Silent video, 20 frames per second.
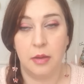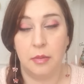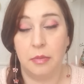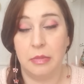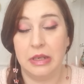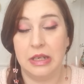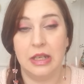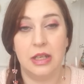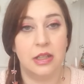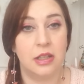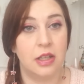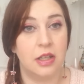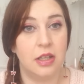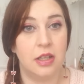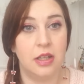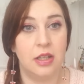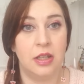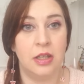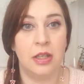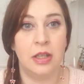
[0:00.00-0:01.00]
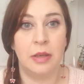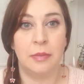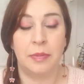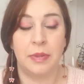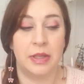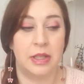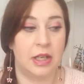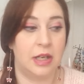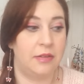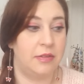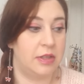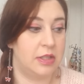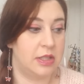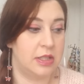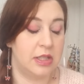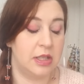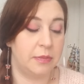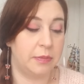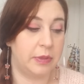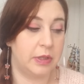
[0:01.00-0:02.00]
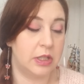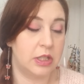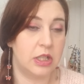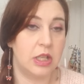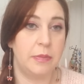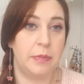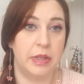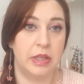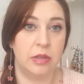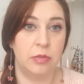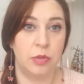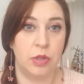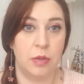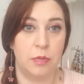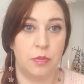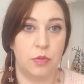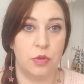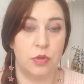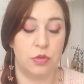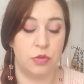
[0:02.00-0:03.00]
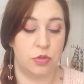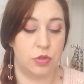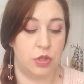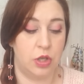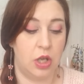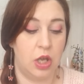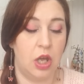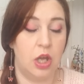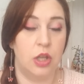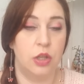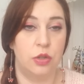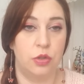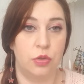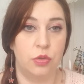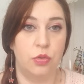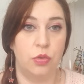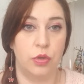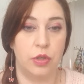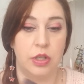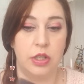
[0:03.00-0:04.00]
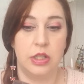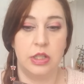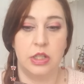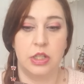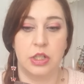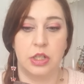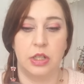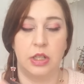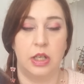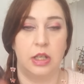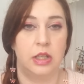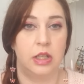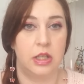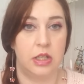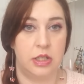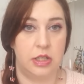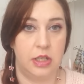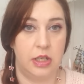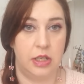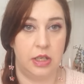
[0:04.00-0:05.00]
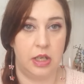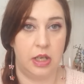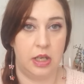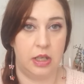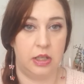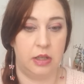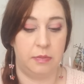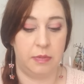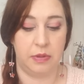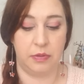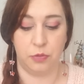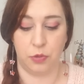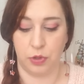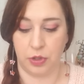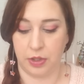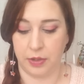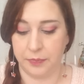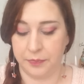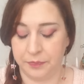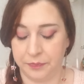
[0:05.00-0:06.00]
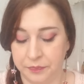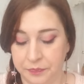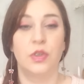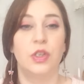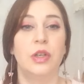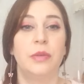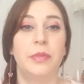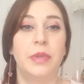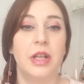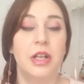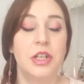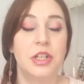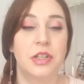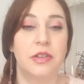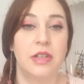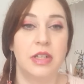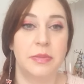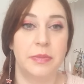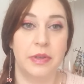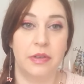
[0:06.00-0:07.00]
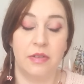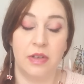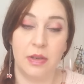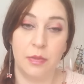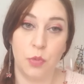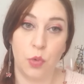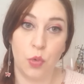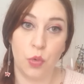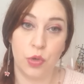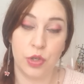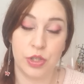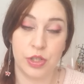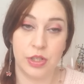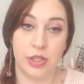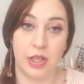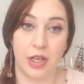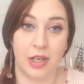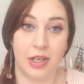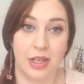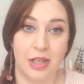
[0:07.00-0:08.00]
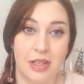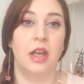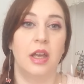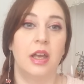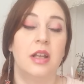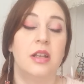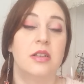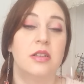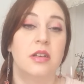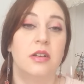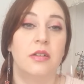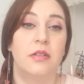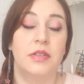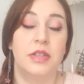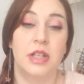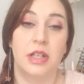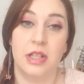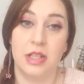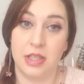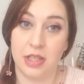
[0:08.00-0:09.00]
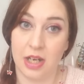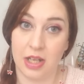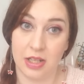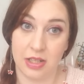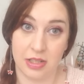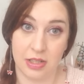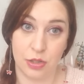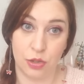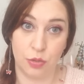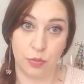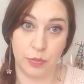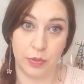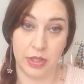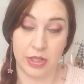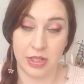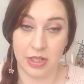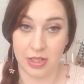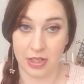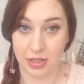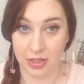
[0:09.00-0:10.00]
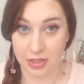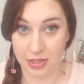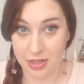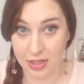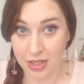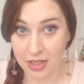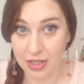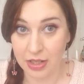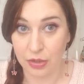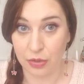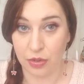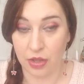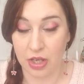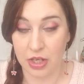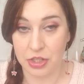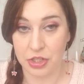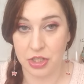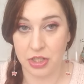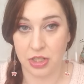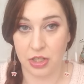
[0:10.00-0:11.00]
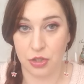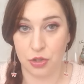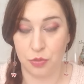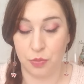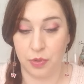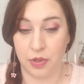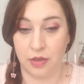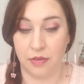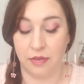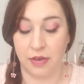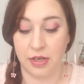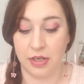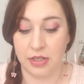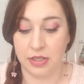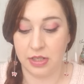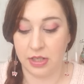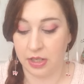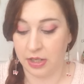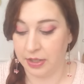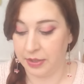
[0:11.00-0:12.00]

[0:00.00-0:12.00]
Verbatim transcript: мне она не понравилась, не подошла, поэтому я пользуюсь другой кисточкой для нанесения этой подводки. Идем дальше, давайте поговорим о тенях. Я не знаю, во всех ли странах доступны эти тени, но я сейчас хочу поговорить